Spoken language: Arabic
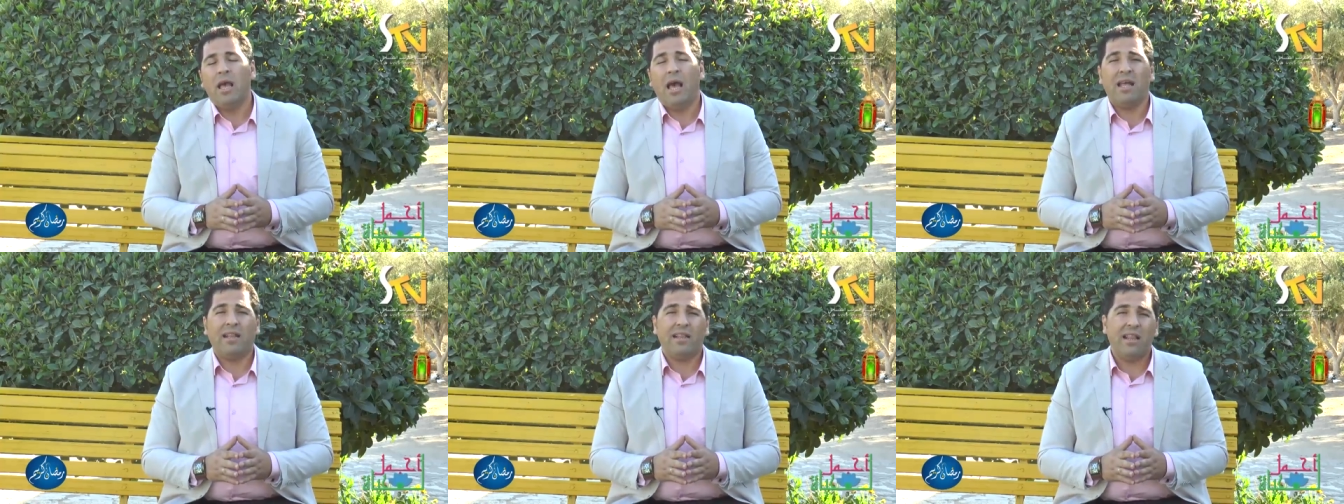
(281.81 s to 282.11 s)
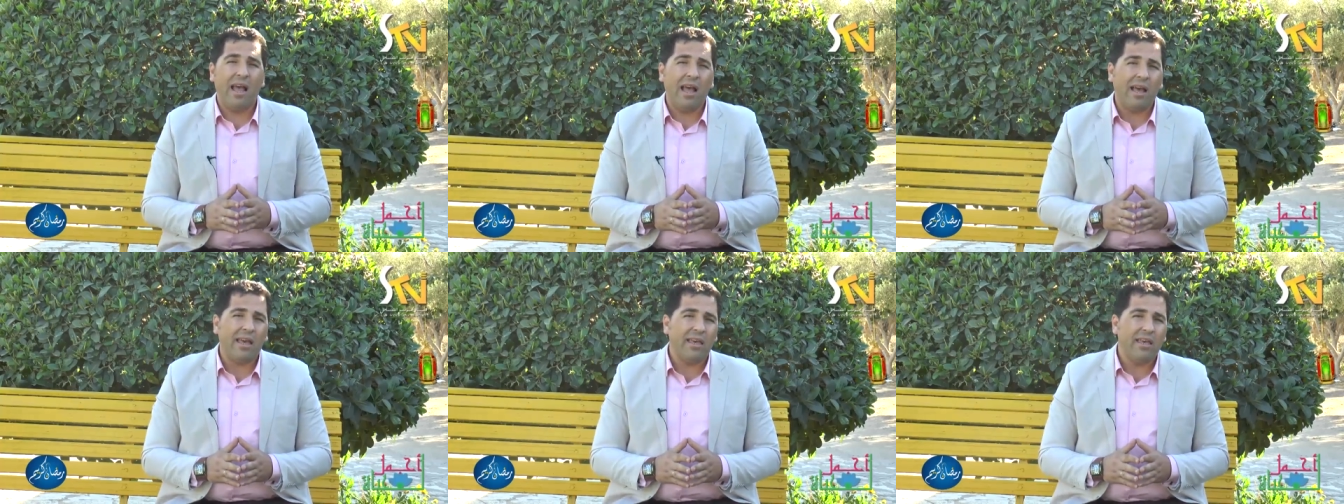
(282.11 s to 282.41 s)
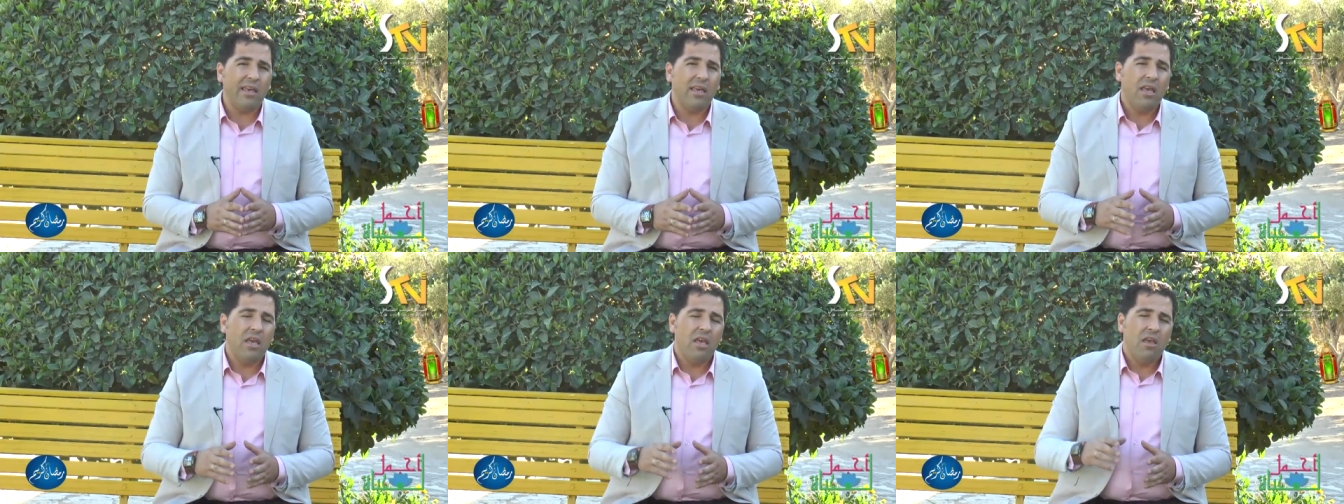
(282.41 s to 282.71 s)

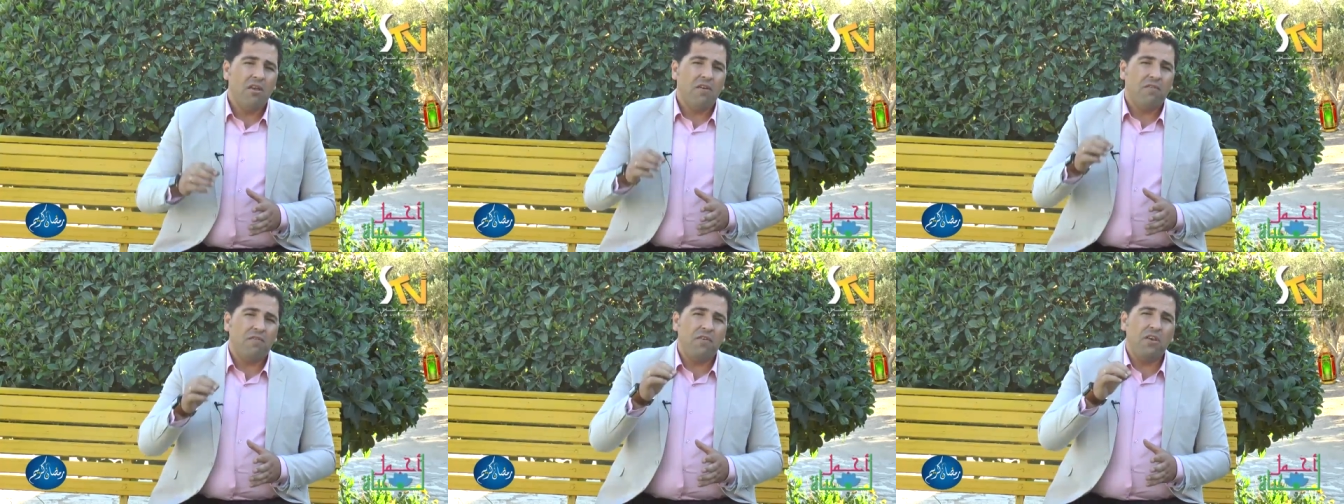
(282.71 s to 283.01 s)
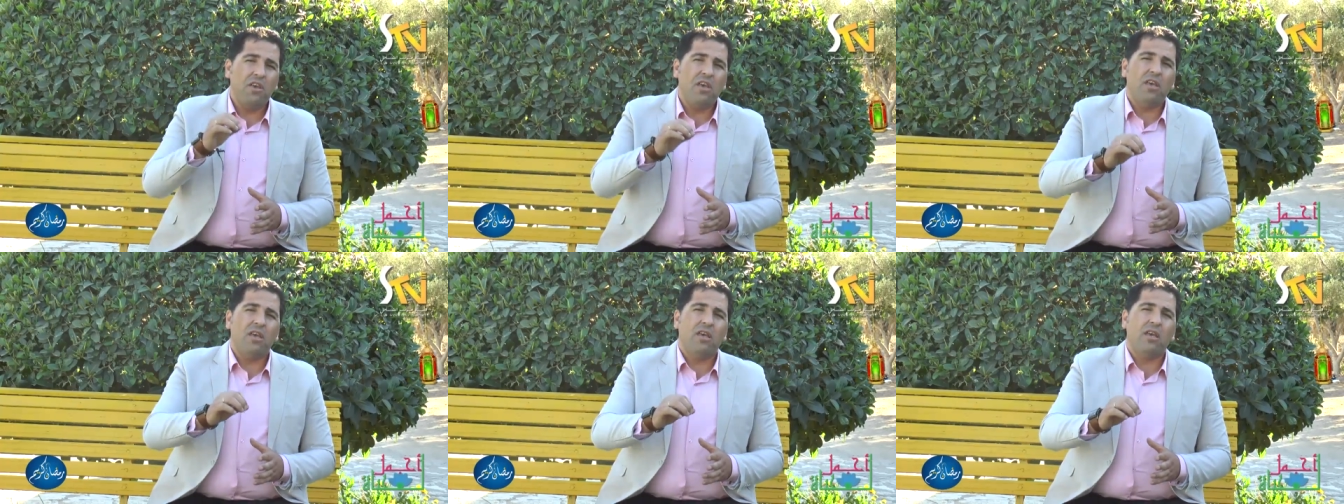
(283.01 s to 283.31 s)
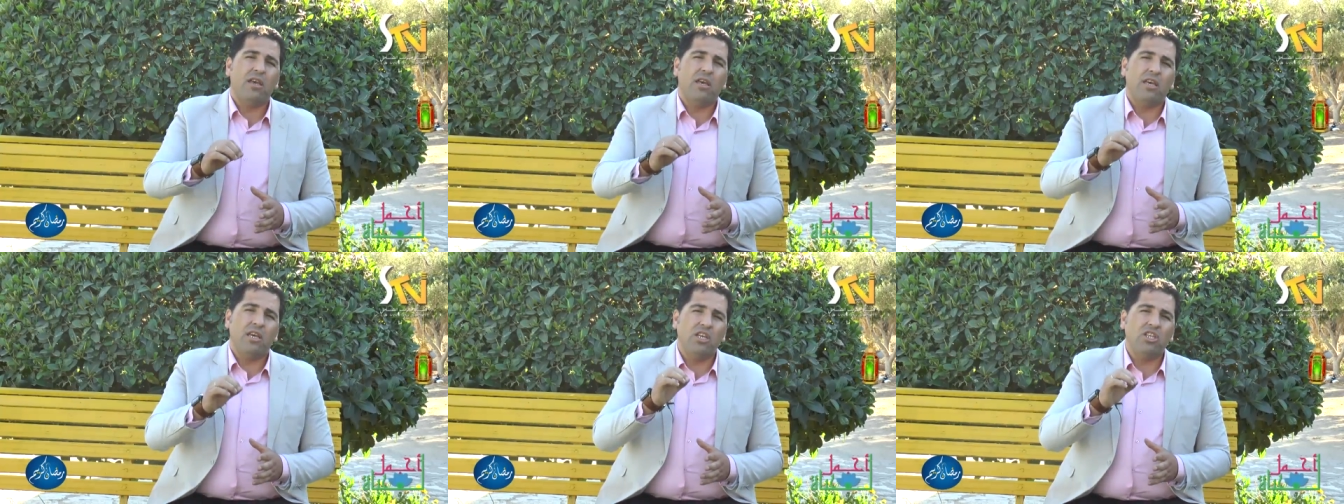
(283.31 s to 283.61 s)
حتلاقي في
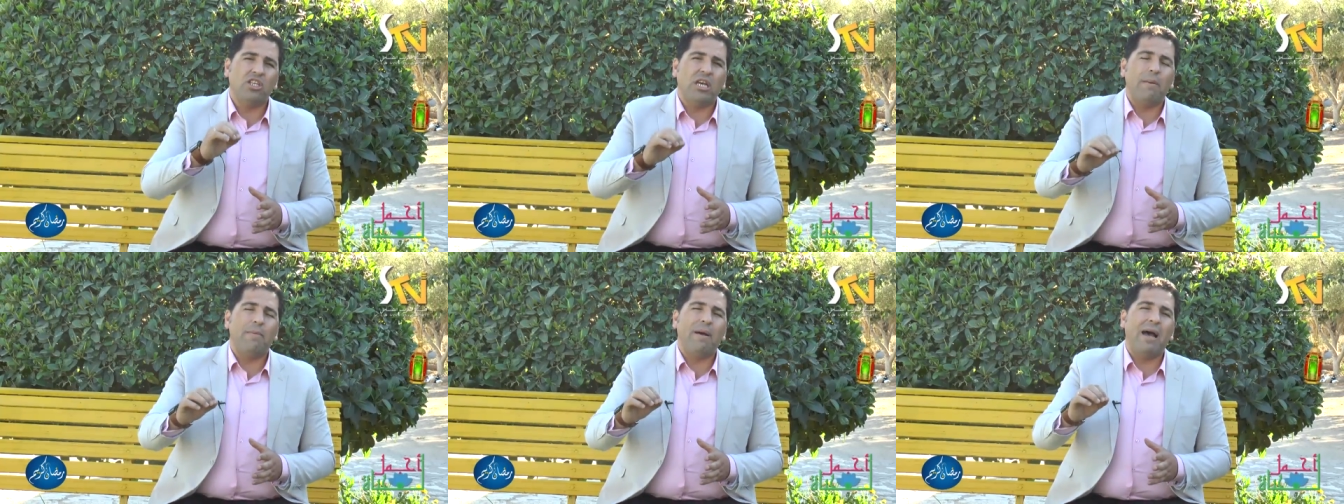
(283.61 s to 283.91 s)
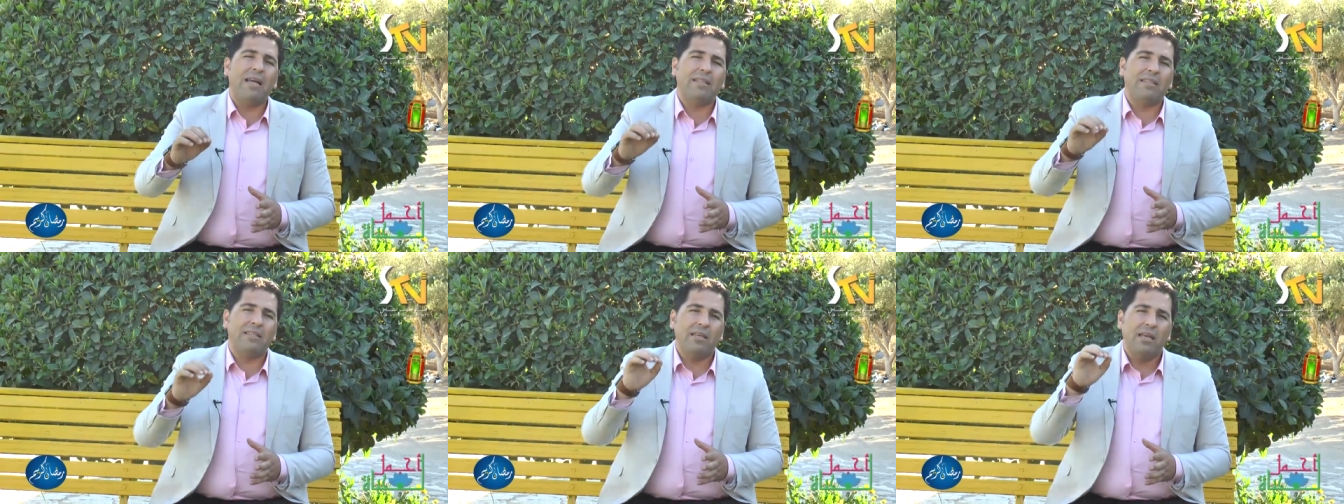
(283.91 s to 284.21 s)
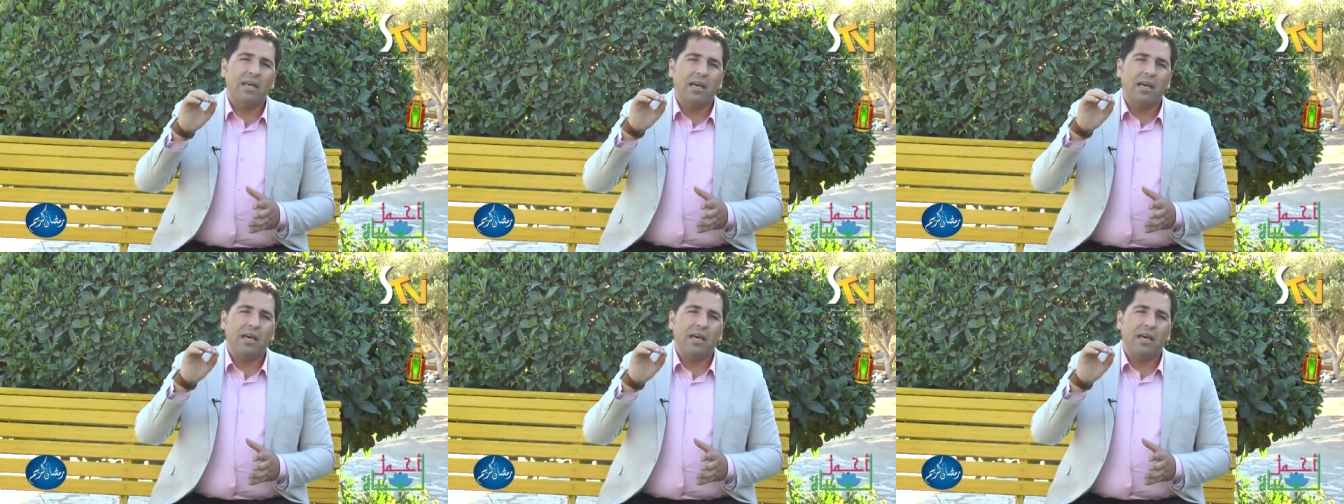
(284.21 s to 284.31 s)
اجابات